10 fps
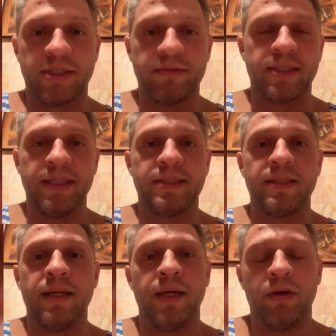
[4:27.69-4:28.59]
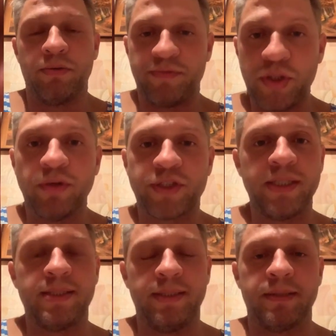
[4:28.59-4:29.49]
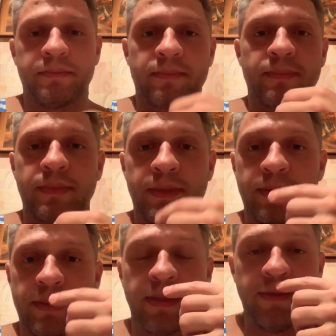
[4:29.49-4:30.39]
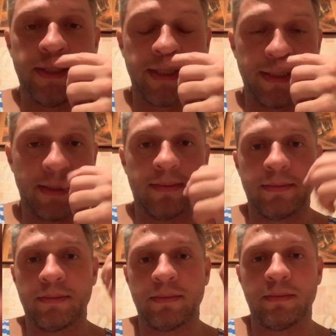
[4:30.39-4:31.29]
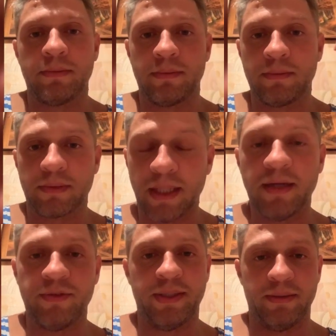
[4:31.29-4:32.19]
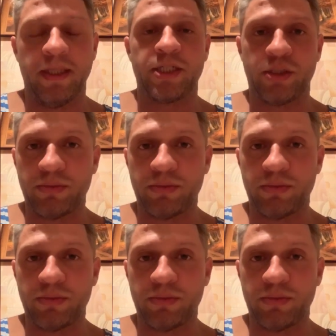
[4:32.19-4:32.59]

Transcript: Вы знаете, все в жизни зависит от э, головы нашей.